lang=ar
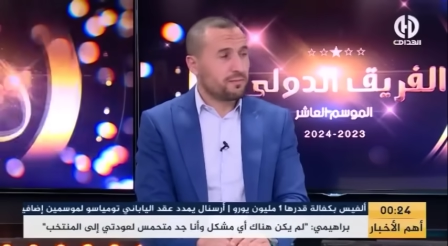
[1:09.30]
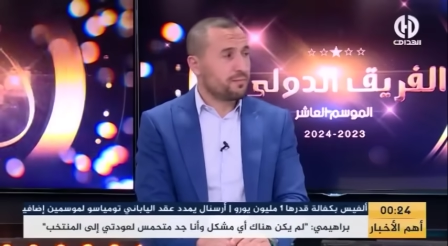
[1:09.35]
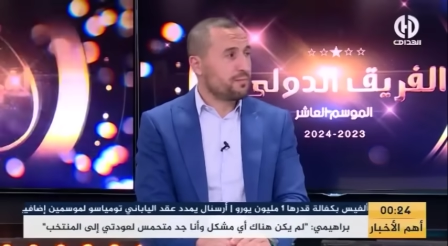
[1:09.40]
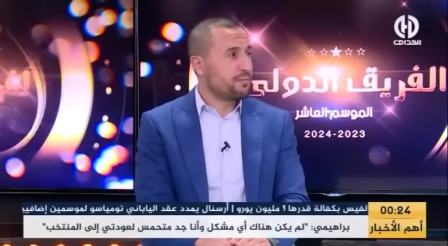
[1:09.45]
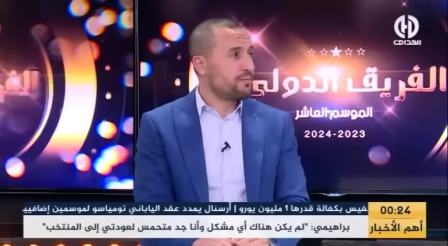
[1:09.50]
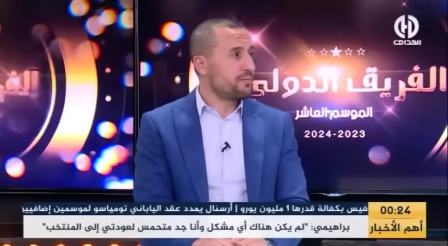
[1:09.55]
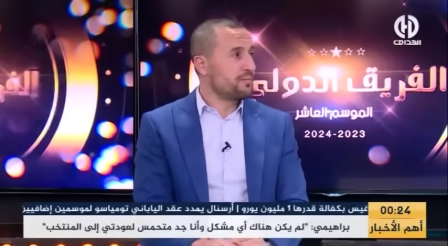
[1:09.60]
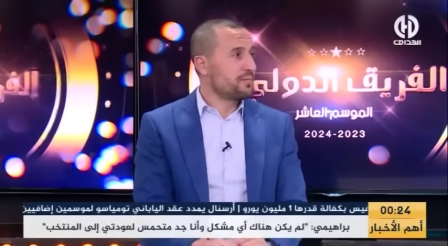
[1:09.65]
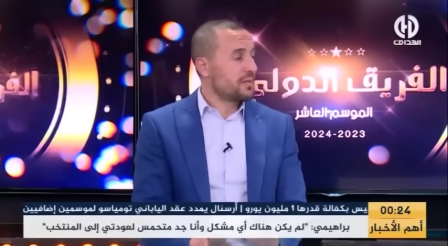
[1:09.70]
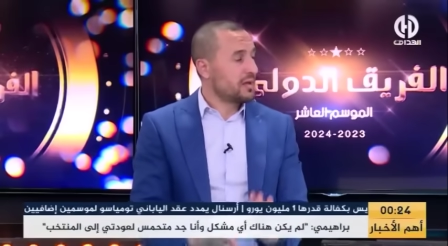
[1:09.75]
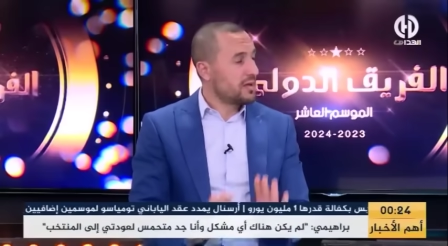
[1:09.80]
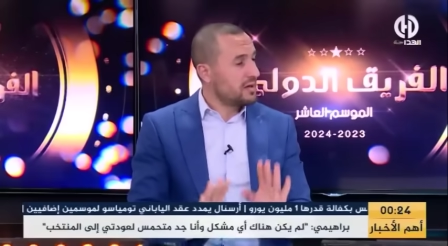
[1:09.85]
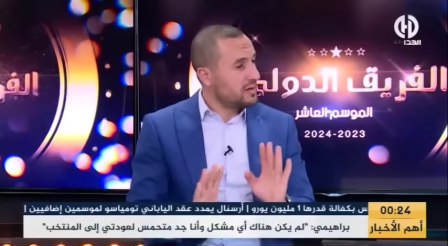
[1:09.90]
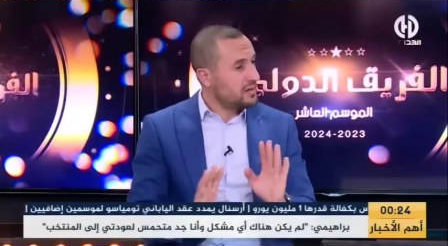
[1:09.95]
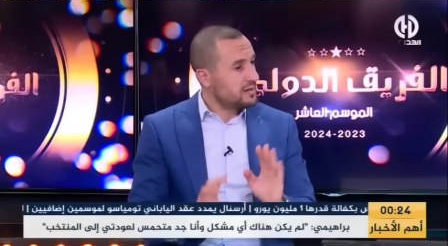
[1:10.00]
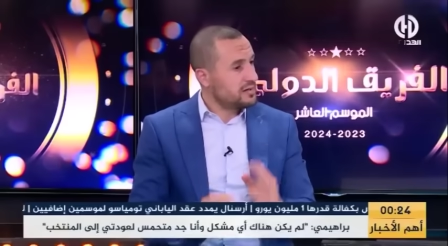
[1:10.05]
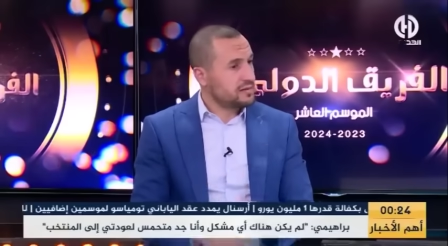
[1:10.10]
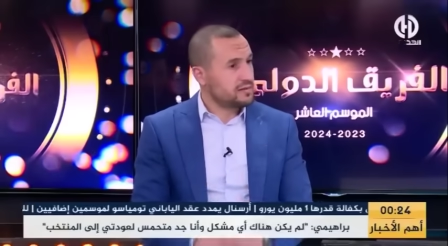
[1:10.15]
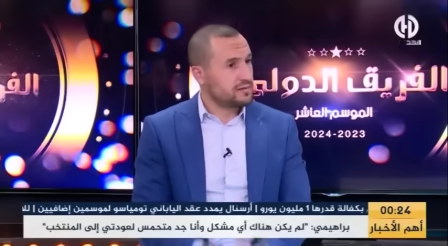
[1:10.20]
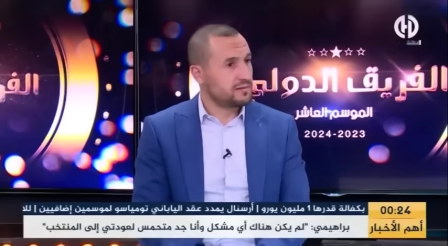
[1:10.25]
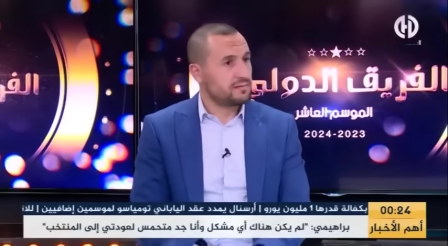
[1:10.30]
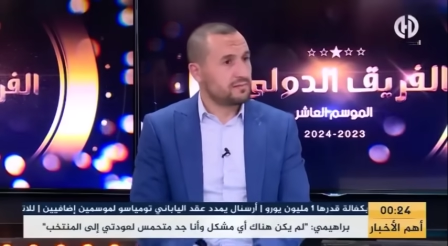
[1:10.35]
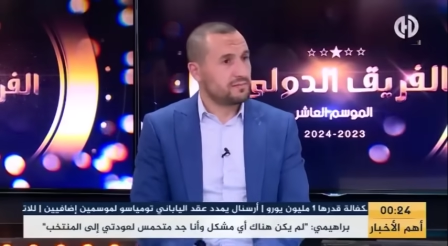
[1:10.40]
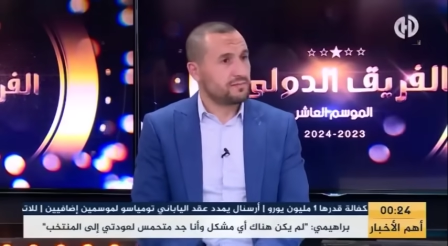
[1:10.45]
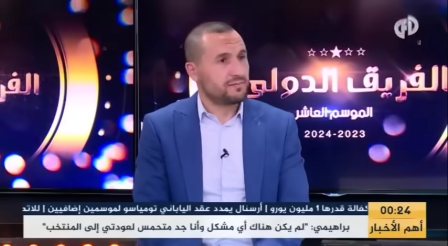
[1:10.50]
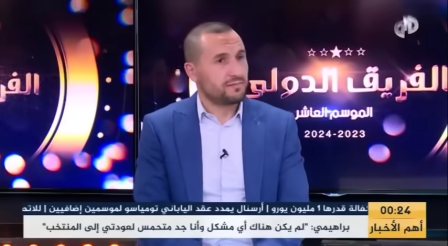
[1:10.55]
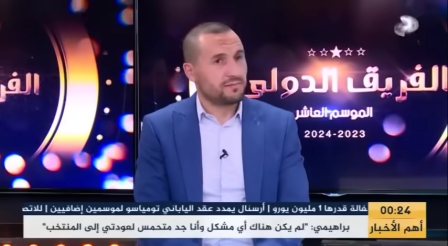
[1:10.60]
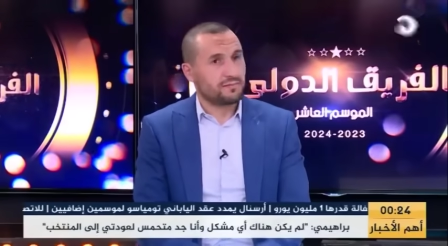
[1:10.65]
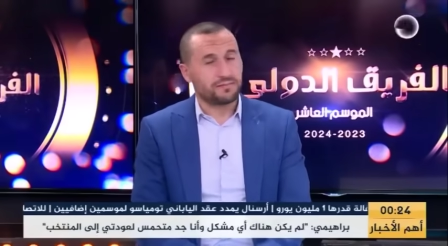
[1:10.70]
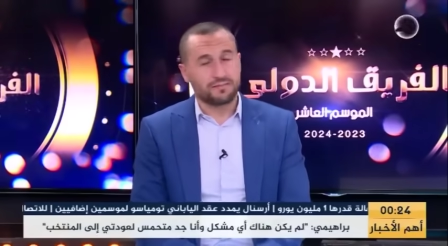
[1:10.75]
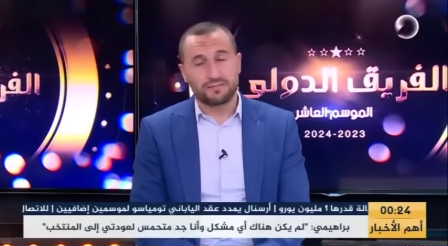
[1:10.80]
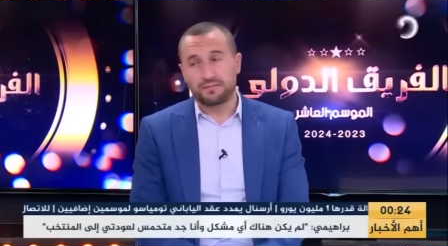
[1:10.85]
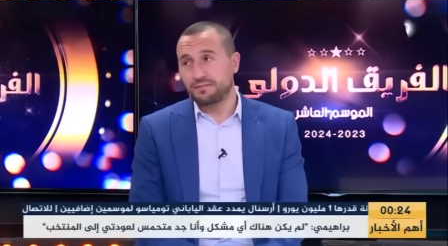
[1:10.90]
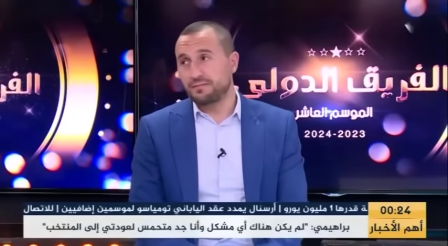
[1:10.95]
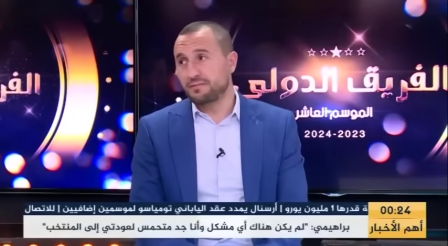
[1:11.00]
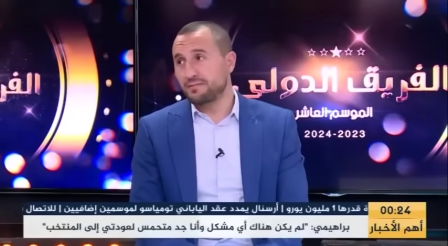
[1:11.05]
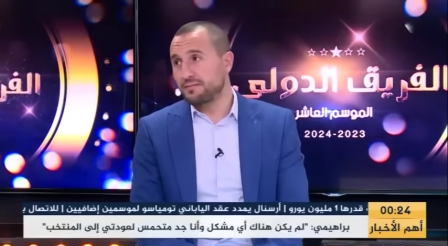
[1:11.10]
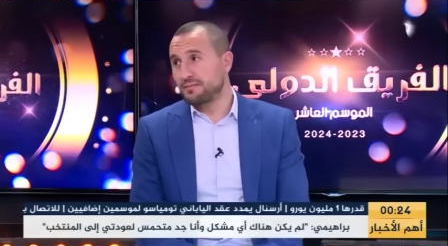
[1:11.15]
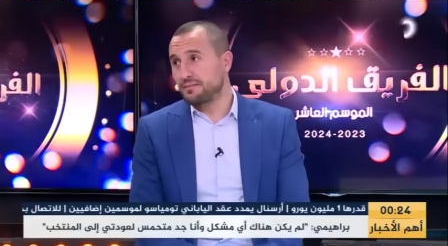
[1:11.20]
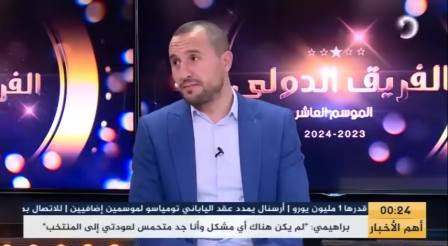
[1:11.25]
في السيفي
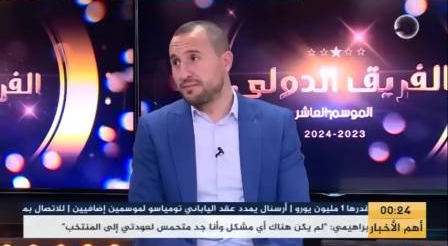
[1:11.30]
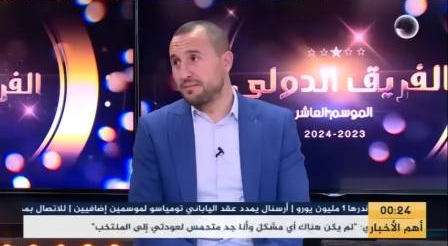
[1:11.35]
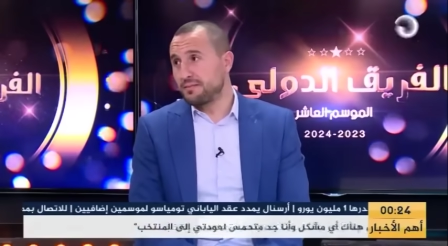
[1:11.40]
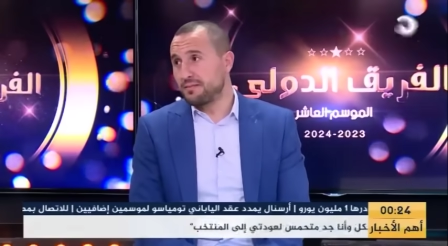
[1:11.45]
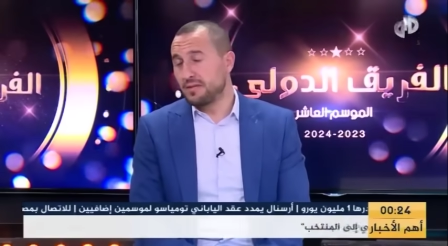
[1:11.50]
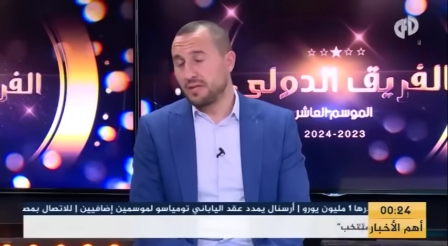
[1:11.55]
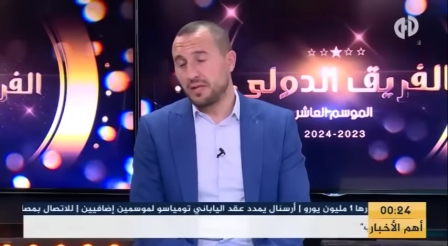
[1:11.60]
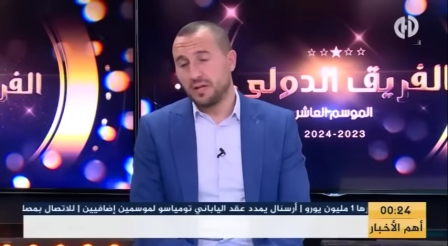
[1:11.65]
لا ماشي